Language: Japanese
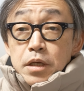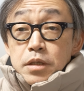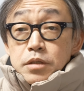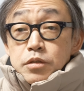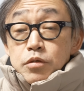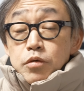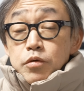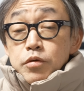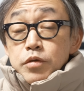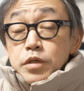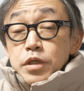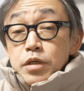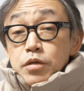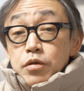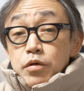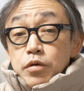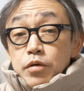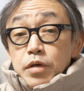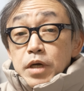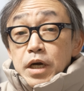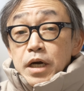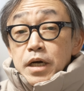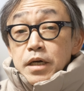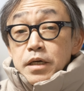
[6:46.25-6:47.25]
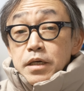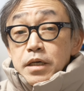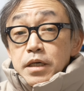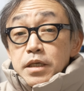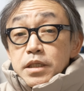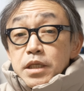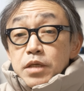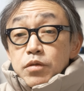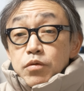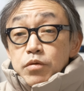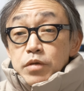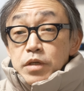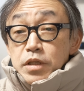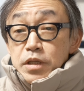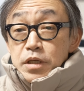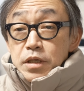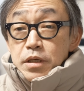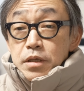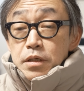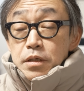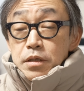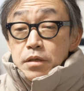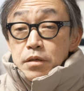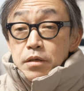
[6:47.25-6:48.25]
そういうふうにいろいろ考えた時
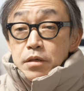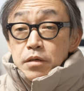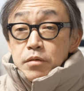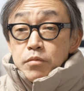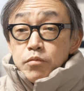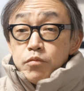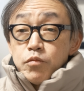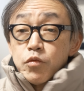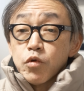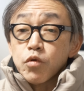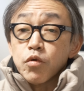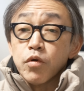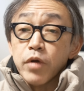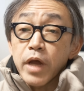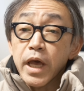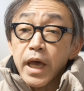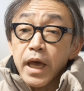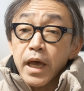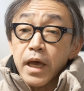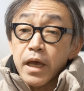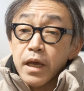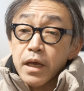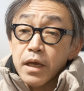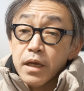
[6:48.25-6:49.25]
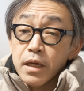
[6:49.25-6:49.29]
にもうこれ